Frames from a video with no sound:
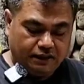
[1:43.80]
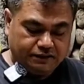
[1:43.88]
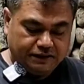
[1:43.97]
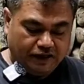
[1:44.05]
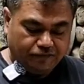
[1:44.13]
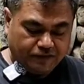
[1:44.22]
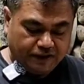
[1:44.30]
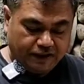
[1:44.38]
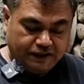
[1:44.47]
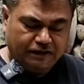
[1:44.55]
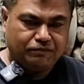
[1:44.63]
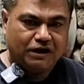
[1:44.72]
nasi
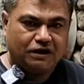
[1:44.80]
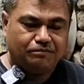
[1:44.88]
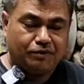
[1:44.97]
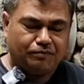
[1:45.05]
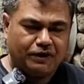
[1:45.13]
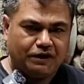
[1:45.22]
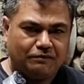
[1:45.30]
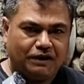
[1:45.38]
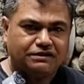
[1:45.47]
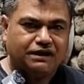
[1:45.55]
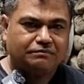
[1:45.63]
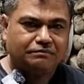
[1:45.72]
afking yang dari berbagai
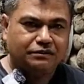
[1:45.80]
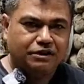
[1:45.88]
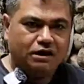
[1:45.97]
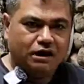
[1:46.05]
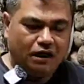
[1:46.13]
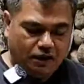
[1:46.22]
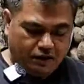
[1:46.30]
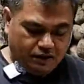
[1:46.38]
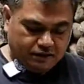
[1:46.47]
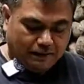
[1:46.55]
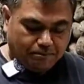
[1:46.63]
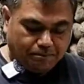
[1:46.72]
macam e,
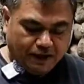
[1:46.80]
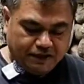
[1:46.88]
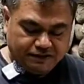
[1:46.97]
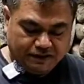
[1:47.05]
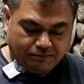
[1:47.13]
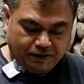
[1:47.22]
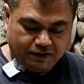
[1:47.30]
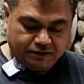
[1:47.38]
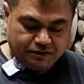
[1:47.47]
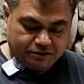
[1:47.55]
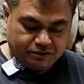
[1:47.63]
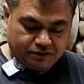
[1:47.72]
sampah di sampah
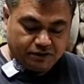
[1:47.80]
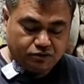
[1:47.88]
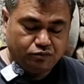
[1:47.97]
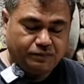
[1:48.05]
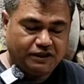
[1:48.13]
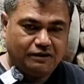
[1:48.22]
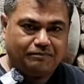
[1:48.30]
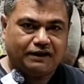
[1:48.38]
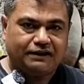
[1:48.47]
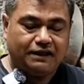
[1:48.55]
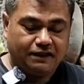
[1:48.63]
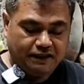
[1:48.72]
tentu banyak
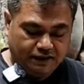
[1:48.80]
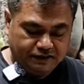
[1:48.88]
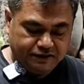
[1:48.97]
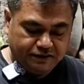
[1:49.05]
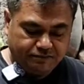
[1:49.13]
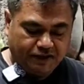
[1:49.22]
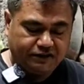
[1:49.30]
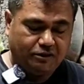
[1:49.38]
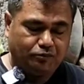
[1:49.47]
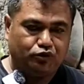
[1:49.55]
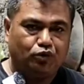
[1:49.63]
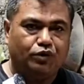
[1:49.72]
bakterinya di sini
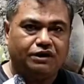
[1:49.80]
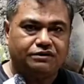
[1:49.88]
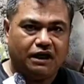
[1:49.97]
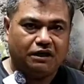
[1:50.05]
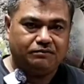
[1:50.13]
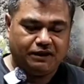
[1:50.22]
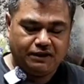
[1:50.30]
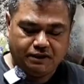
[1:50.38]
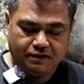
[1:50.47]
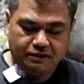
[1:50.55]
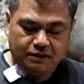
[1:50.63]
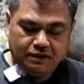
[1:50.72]
bakteri fotogen sangat
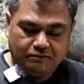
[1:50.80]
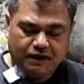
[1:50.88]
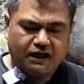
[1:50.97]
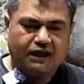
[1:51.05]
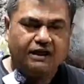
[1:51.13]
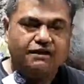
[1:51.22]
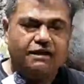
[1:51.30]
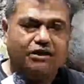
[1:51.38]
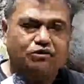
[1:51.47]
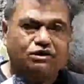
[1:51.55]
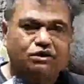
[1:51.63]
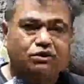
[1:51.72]
banyak maka ini
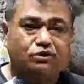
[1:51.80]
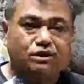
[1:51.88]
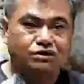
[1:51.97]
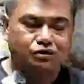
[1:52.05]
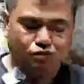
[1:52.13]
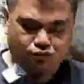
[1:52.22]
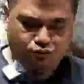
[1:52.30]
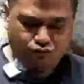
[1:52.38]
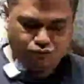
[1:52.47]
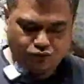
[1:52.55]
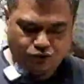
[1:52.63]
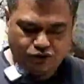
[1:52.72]
harus dicuci dulu.
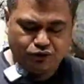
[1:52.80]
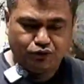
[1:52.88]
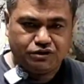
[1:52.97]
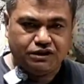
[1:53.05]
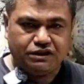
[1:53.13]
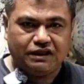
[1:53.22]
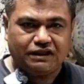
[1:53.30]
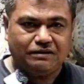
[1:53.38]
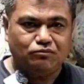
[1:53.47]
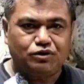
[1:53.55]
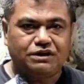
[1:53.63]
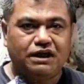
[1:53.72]
Dicuci dan
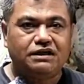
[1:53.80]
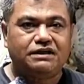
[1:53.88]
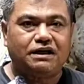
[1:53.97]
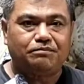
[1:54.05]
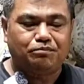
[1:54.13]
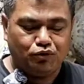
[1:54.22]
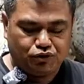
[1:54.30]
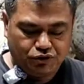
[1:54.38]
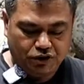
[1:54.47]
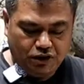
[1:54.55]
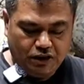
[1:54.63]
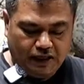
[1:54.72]
kemudian
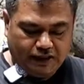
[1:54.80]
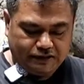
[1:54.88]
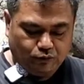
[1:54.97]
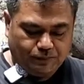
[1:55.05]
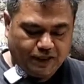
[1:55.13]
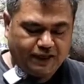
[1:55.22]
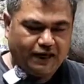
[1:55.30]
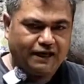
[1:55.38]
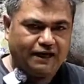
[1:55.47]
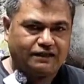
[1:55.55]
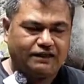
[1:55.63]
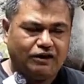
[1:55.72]
direbus atau pakai
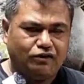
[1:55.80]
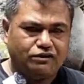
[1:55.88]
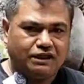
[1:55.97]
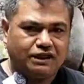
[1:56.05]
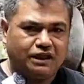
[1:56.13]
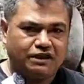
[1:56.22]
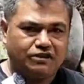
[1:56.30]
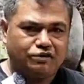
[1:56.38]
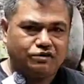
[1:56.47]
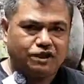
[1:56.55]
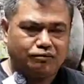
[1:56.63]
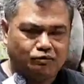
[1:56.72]
hangat. Kalau saya
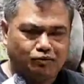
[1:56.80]
langsung saya